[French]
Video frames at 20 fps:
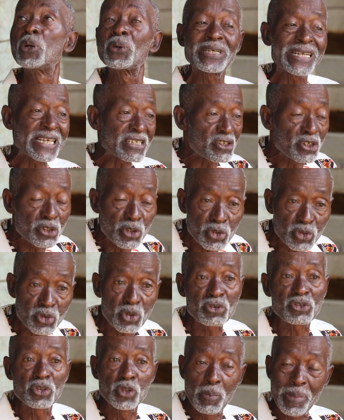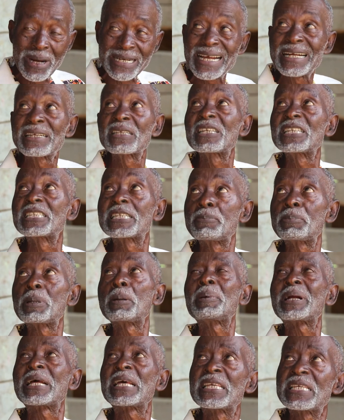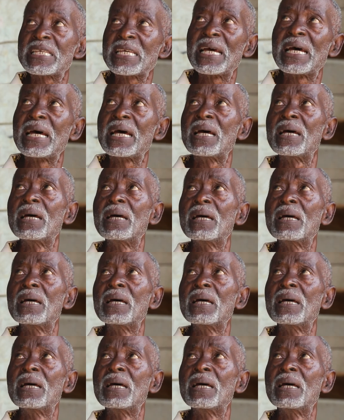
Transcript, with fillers: le reste de sauce de banane que j'ai préparé hier.